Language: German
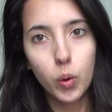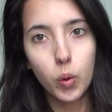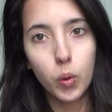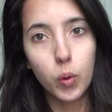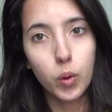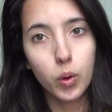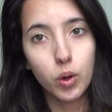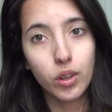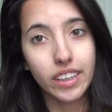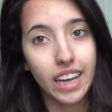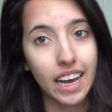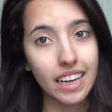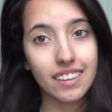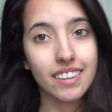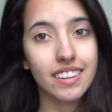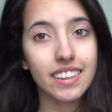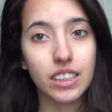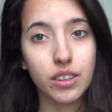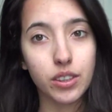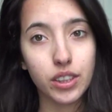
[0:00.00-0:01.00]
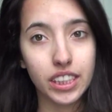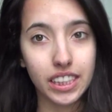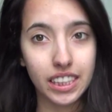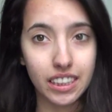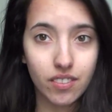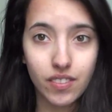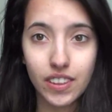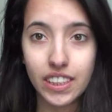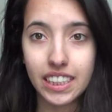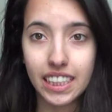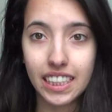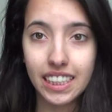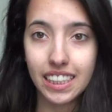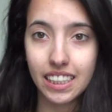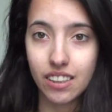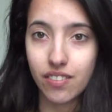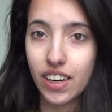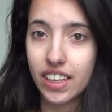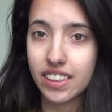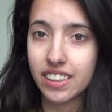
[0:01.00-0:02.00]
und da ist es natürlich ganz wichtig,
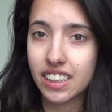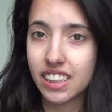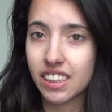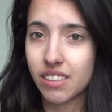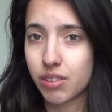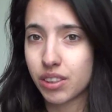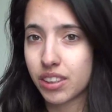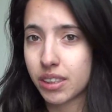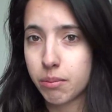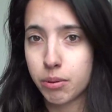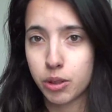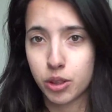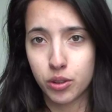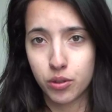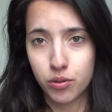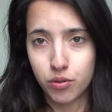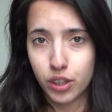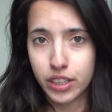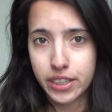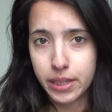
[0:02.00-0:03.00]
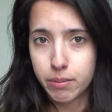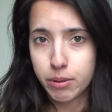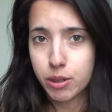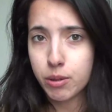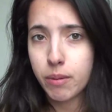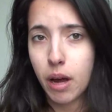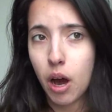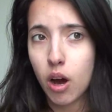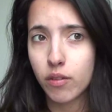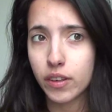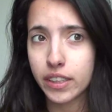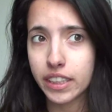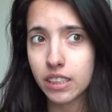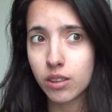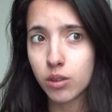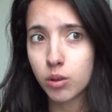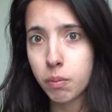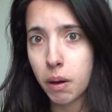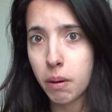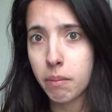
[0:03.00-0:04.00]
ich weiß nicht, ihr wisst ja, wollt ja bestimmt auch, wenn ihr in
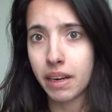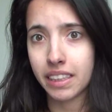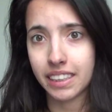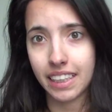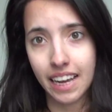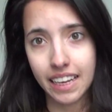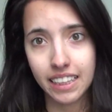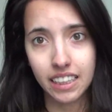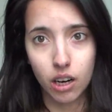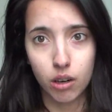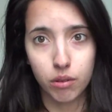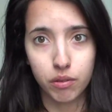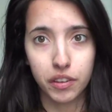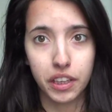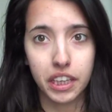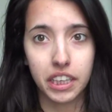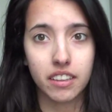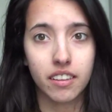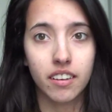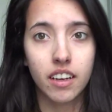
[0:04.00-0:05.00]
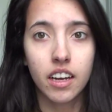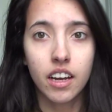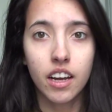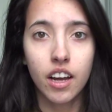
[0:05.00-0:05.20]
den Supermarkt einkaufen geht,